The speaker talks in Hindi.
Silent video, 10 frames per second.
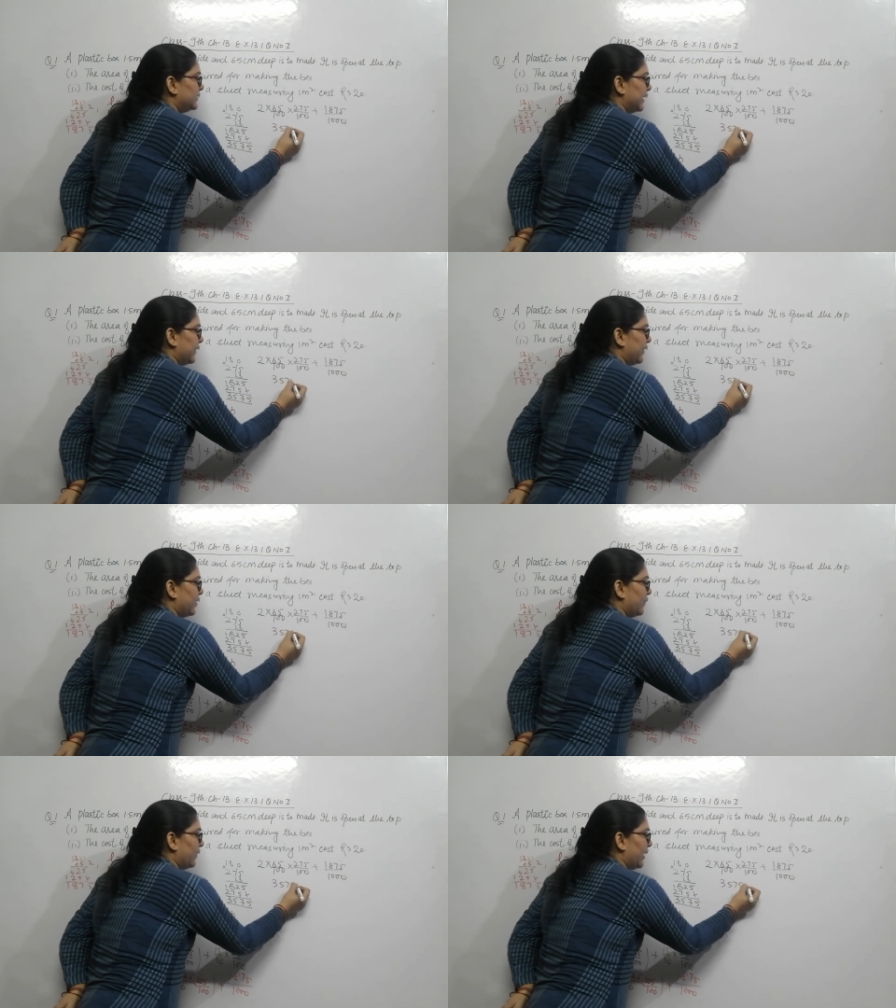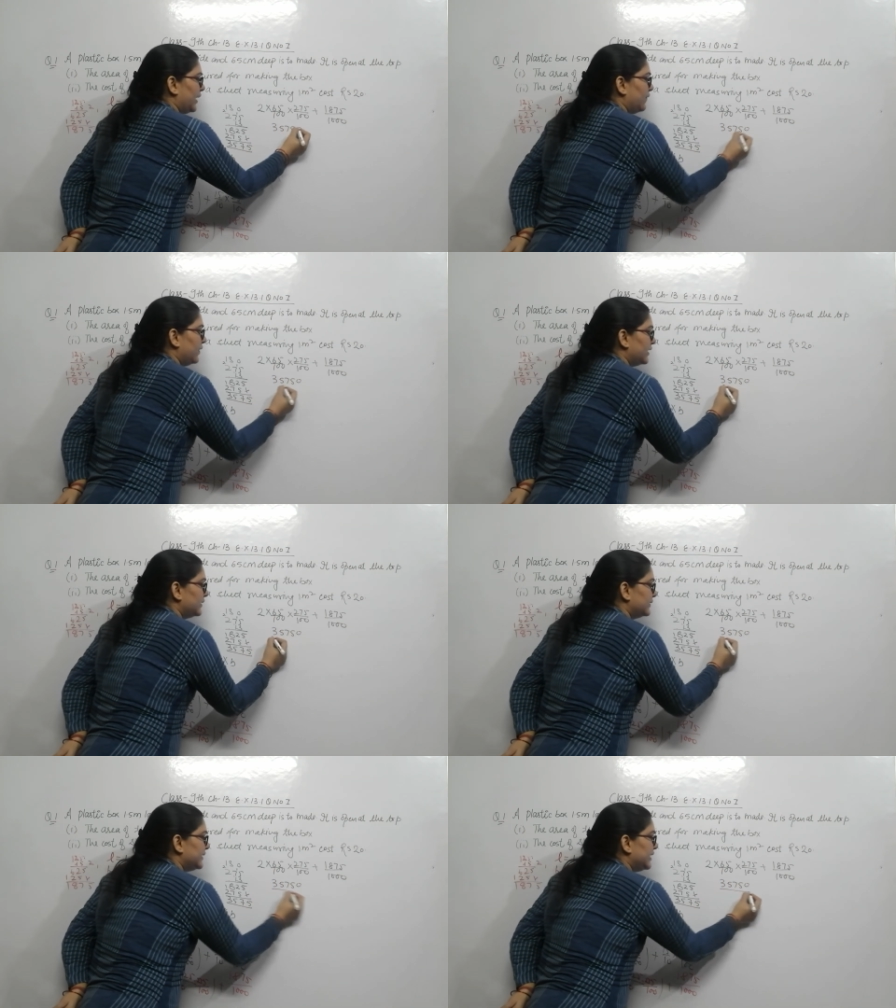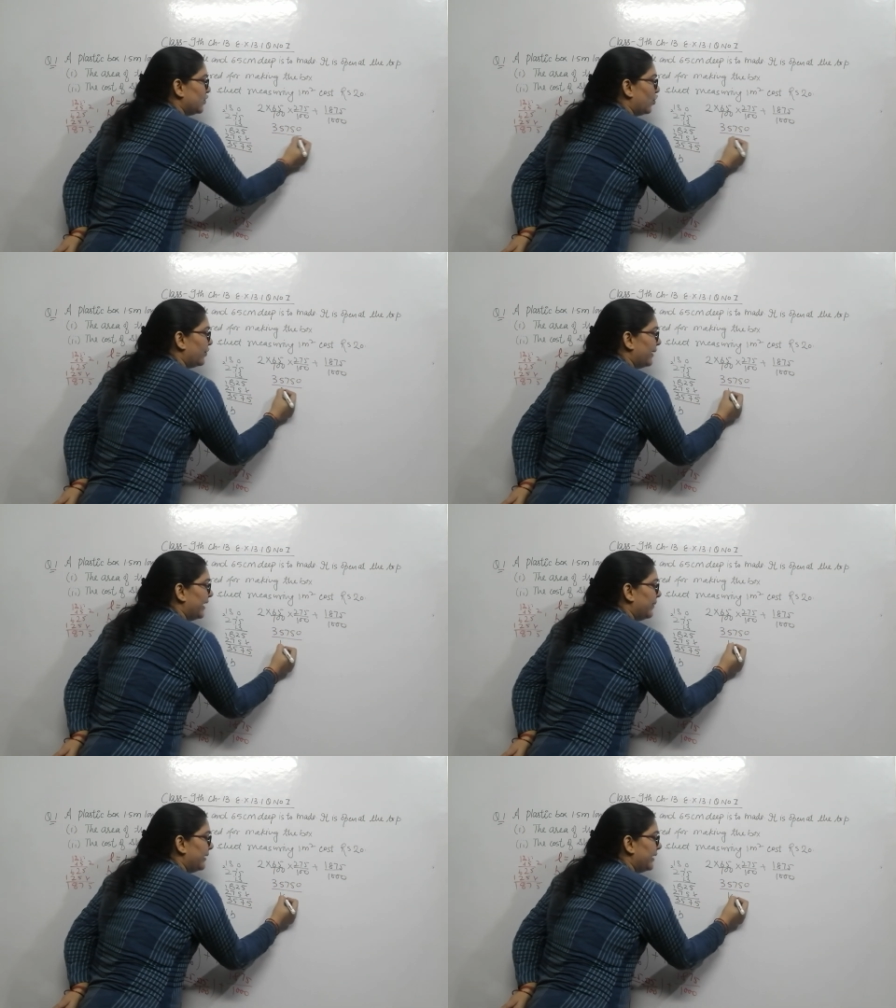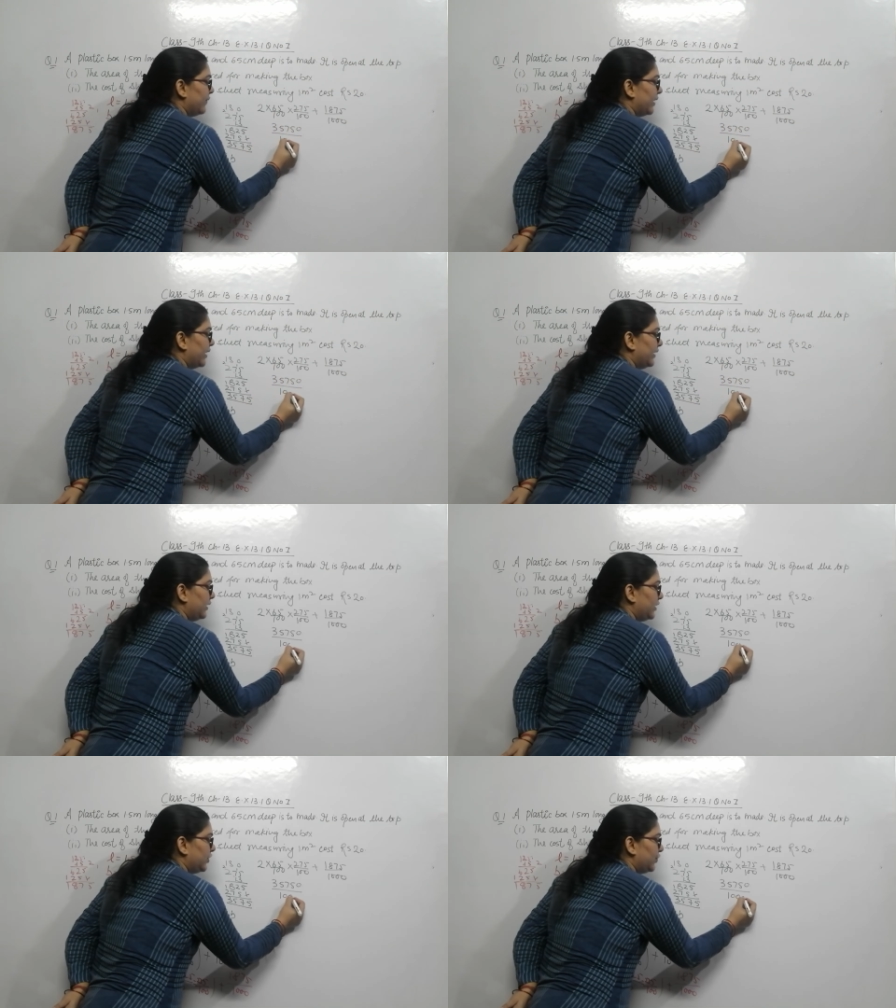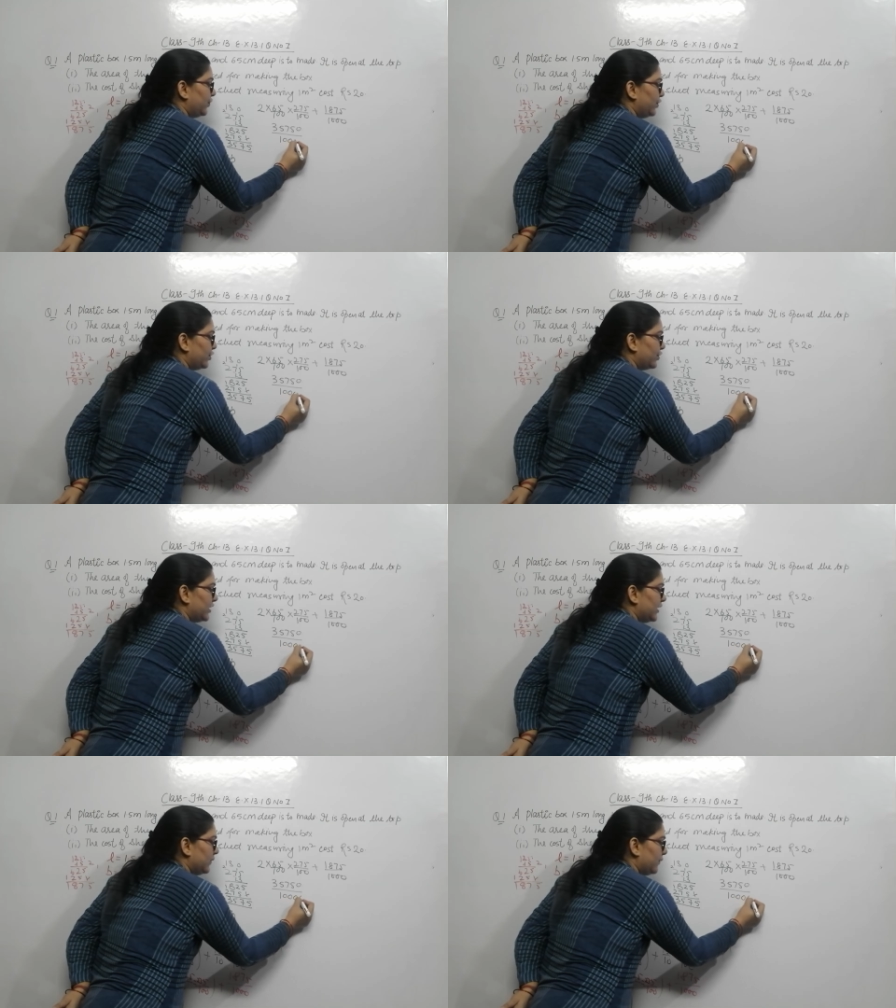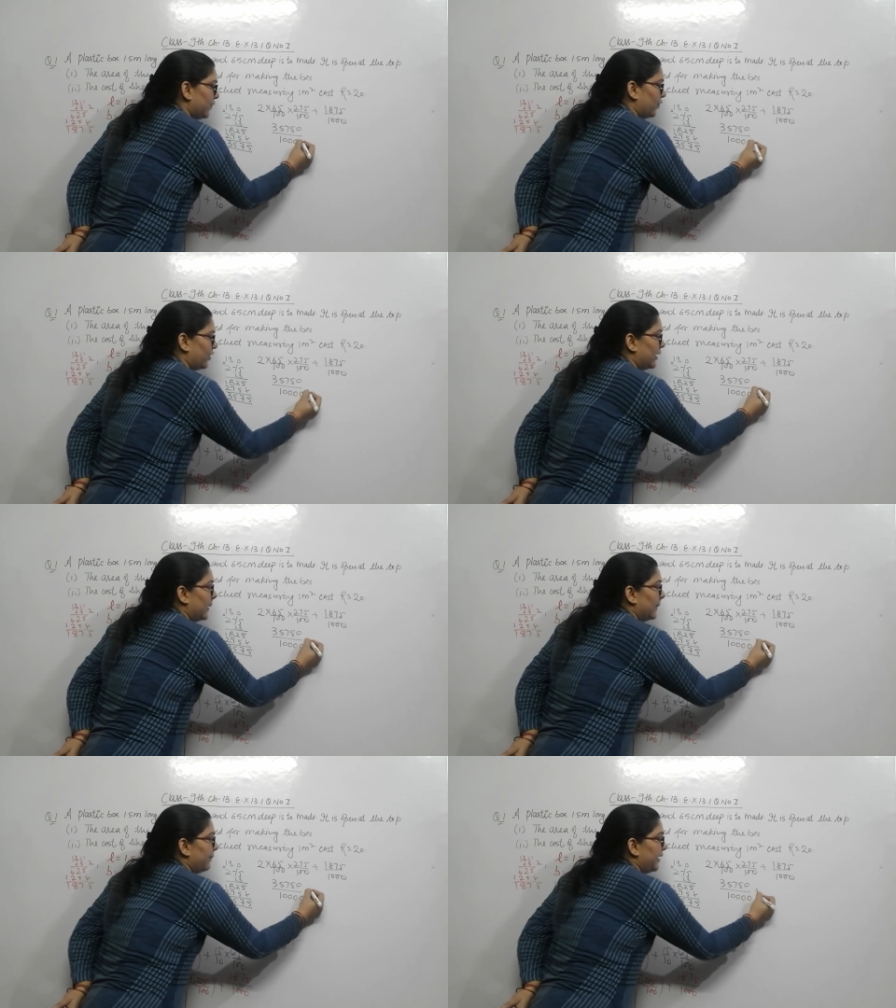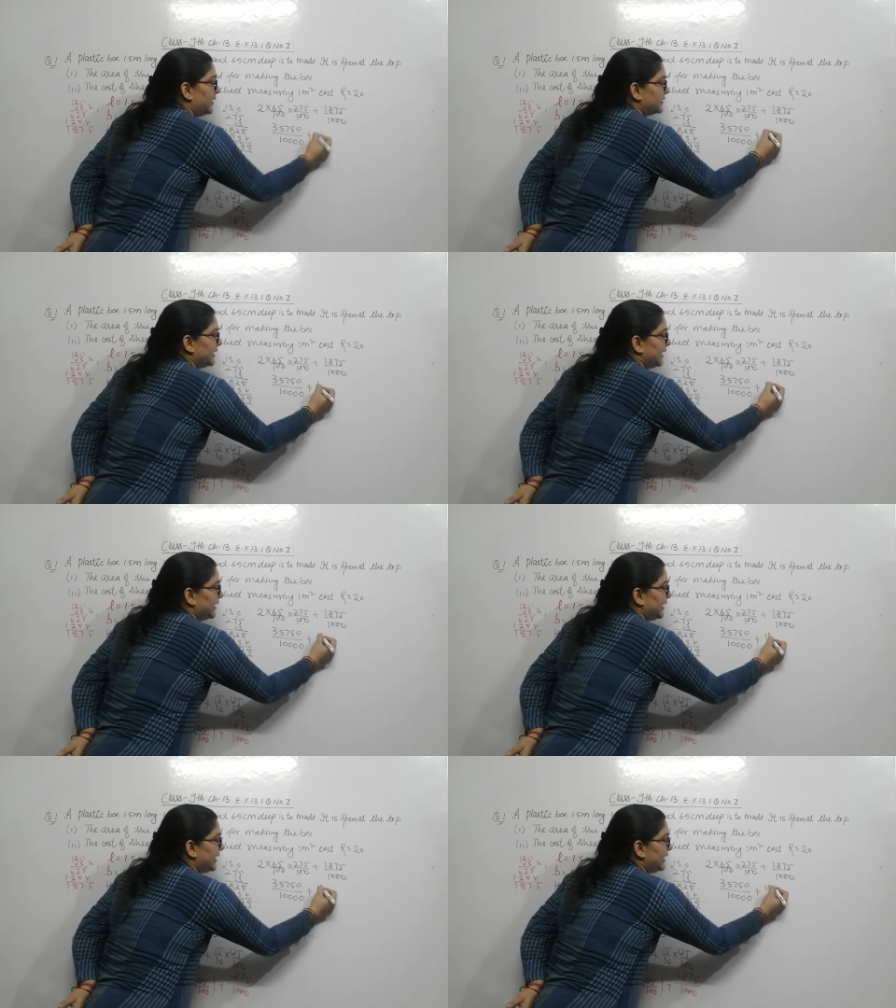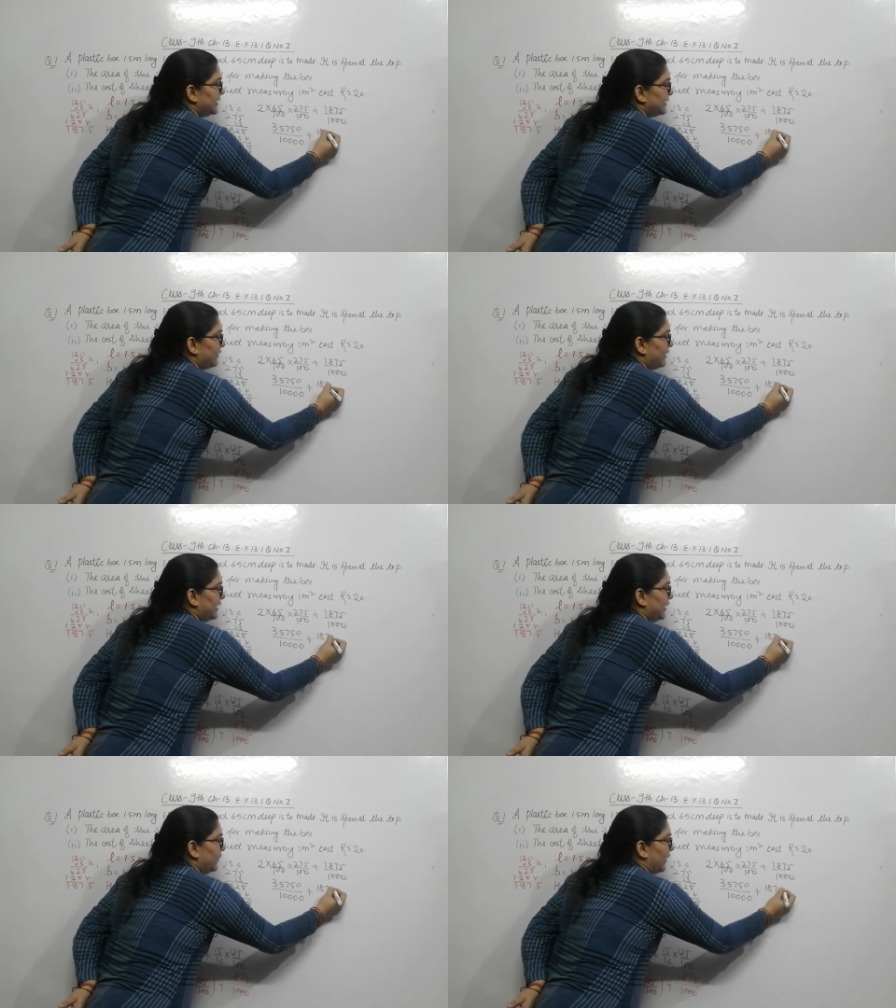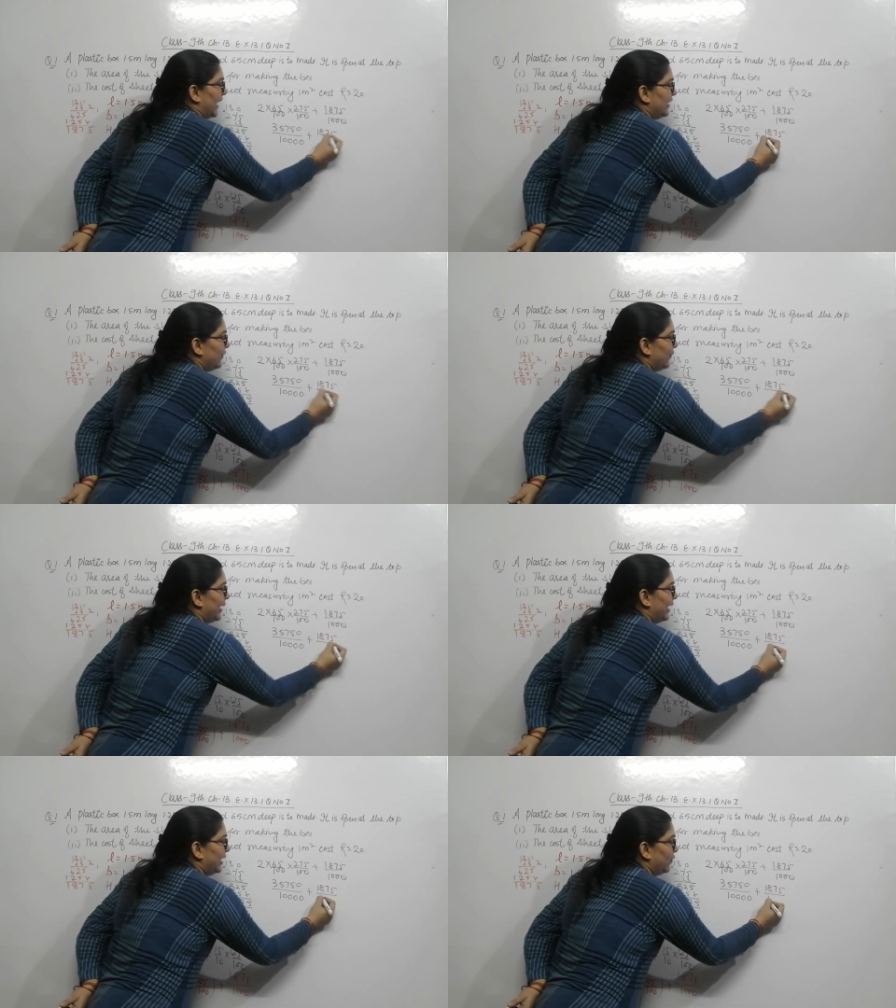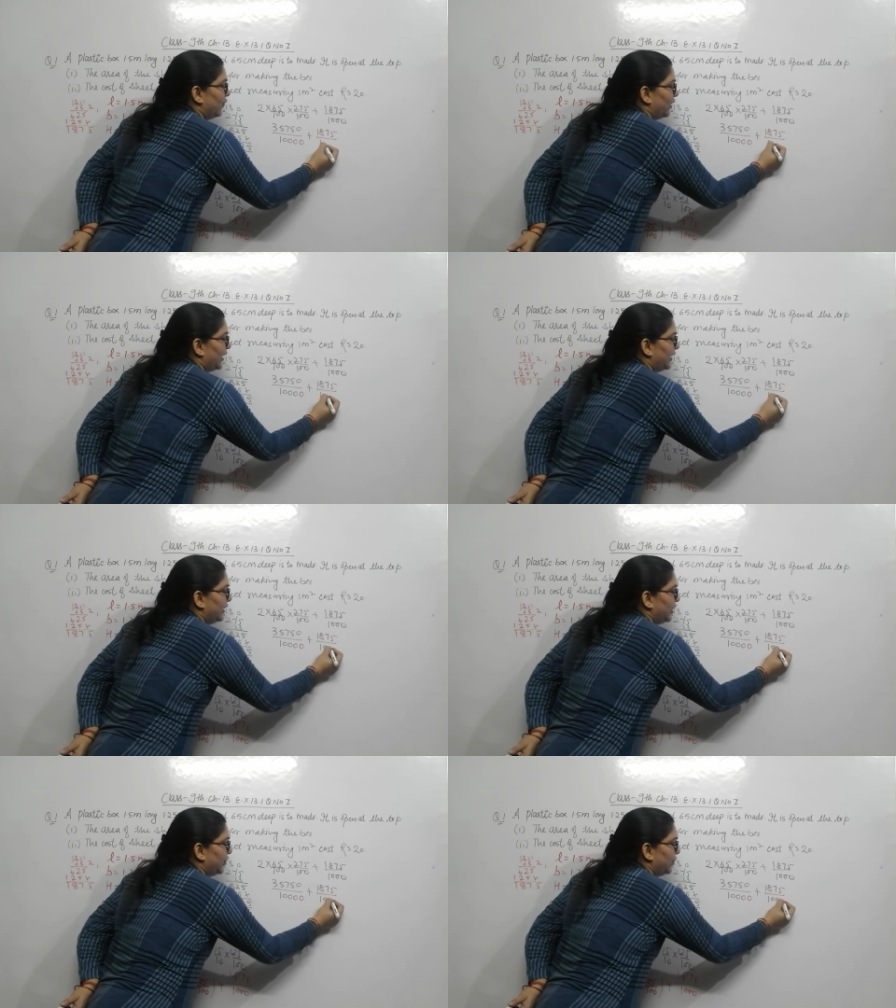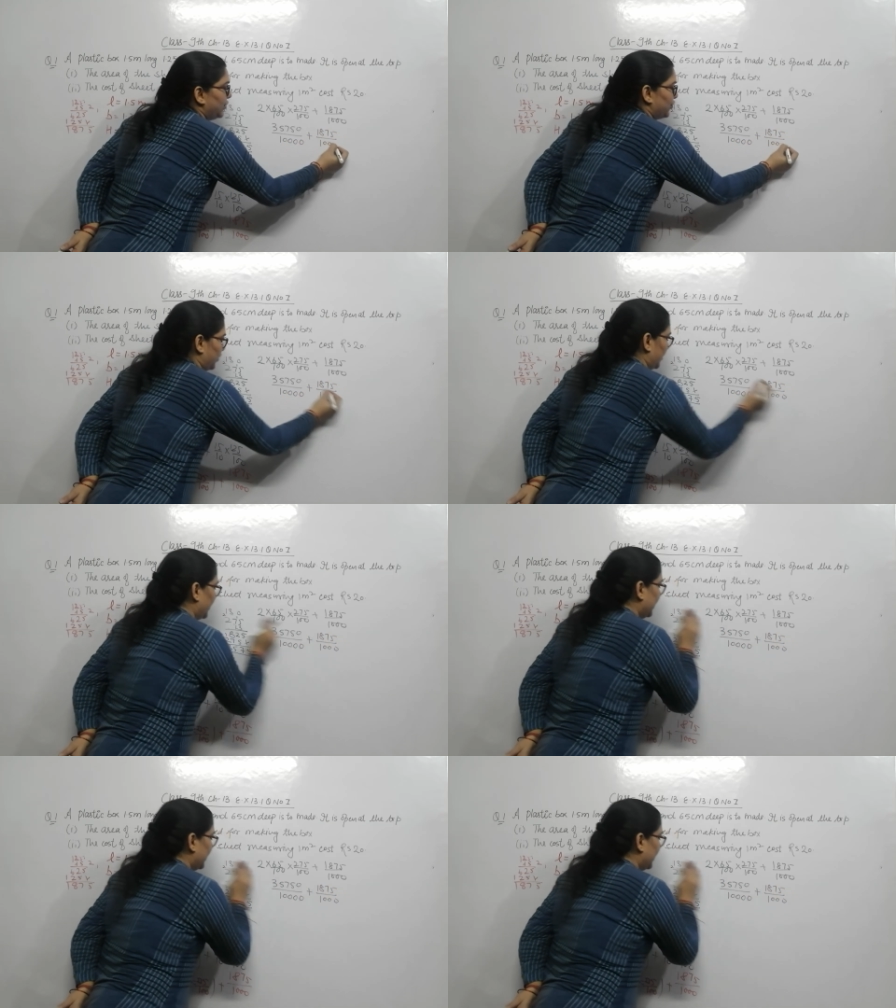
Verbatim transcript: सेवन फाइव ज़ीरो और बाई में वन टू थ्री फोर प्लस एटीन सेवेंटी फाइव बाई वन टू थ्री